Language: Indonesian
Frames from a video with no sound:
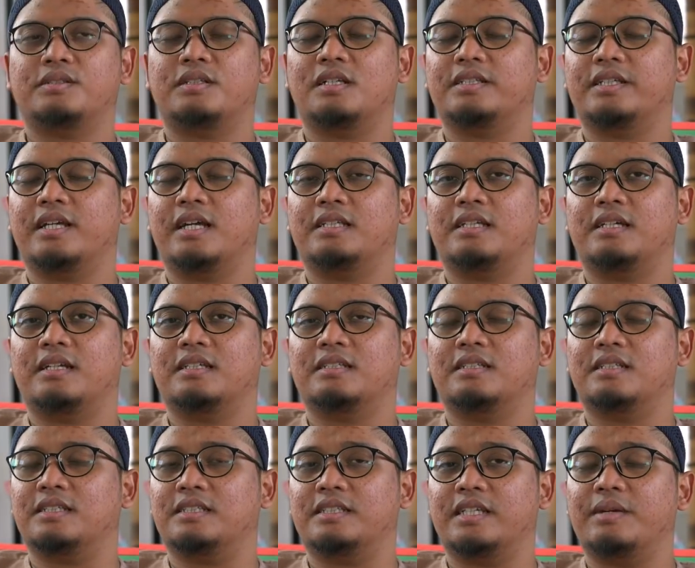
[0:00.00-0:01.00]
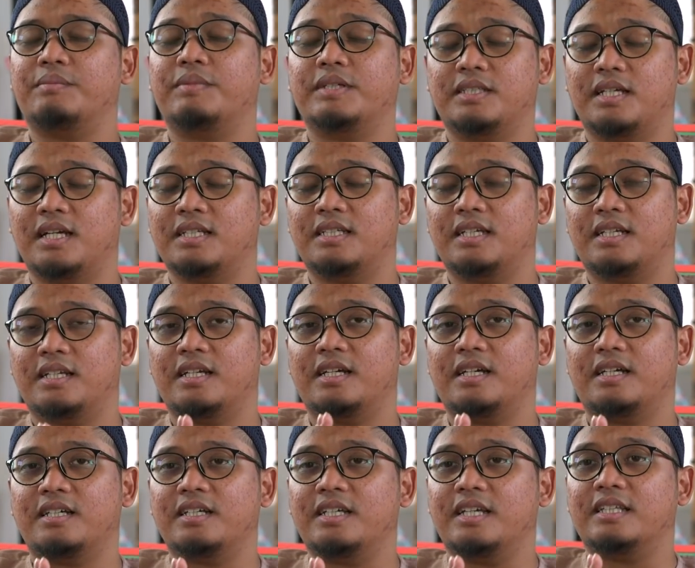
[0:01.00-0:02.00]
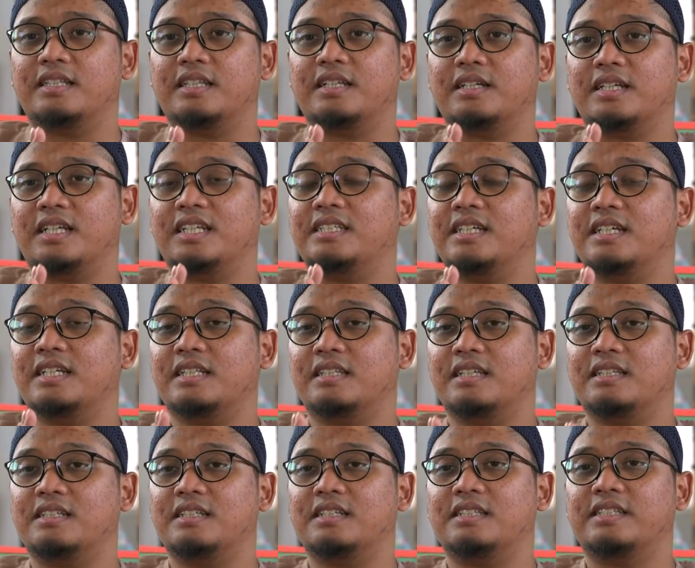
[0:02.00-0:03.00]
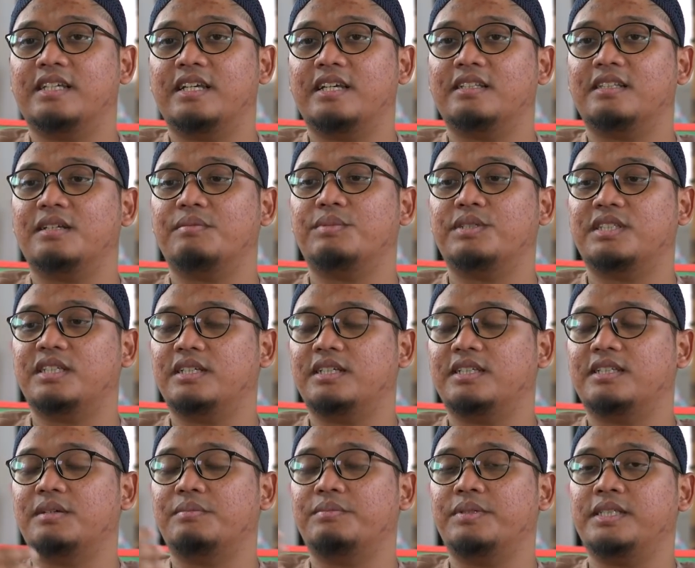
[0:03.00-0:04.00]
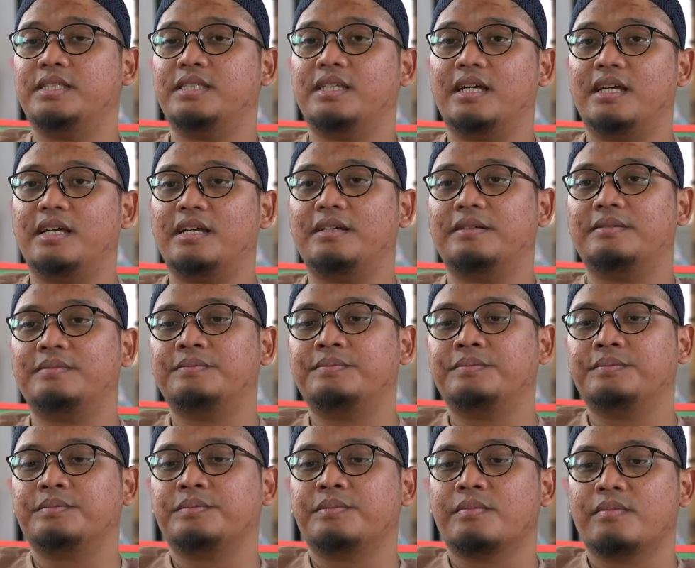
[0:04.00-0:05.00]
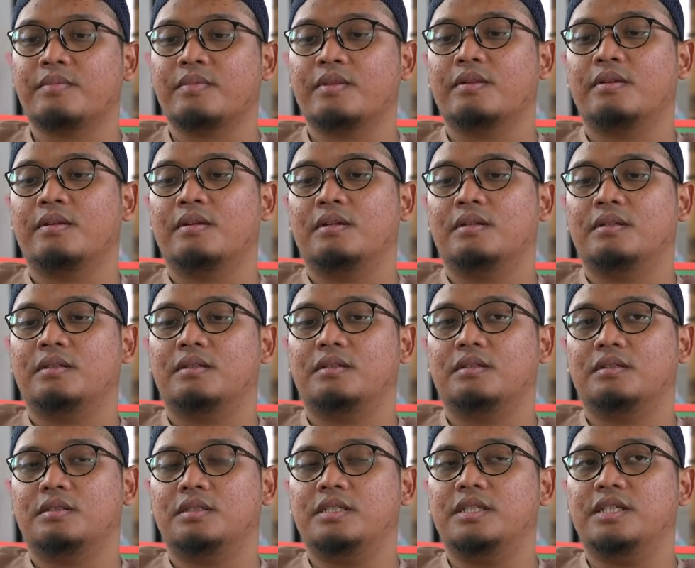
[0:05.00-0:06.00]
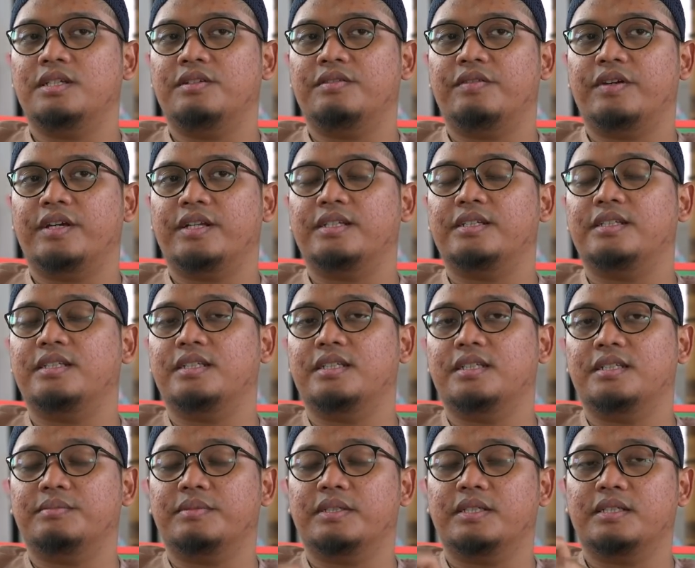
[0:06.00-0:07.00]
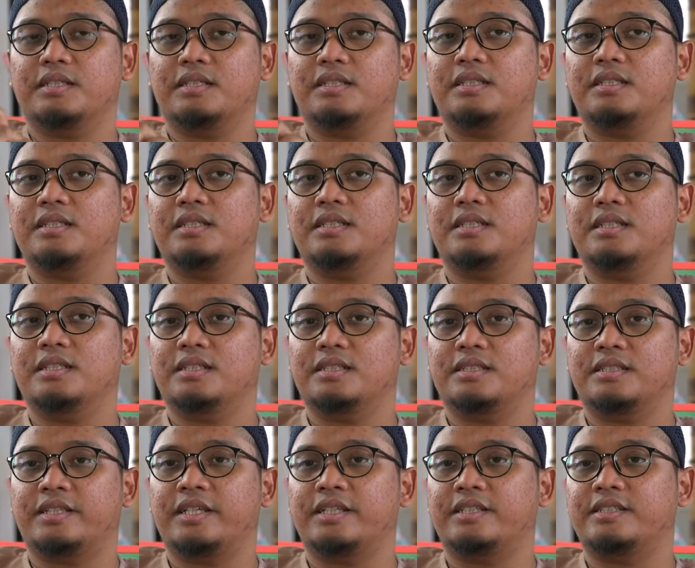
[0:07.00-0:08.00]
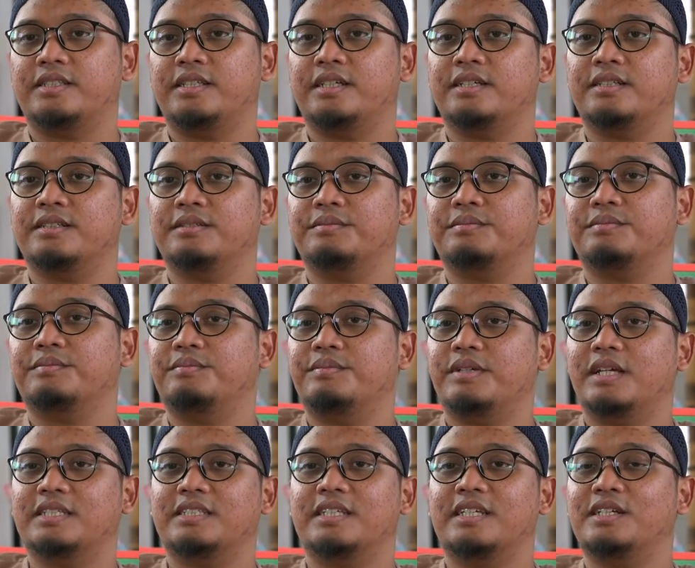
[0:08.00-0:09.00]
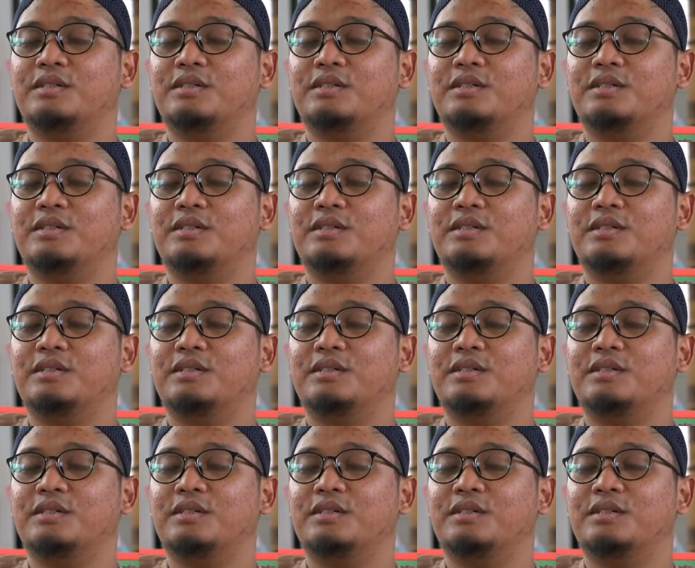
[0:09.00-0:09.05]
selesai acara selesai pas acara kegiatan kerjaan kita selesai kita bisa kita bisa terus di event di mana di stage yang biasa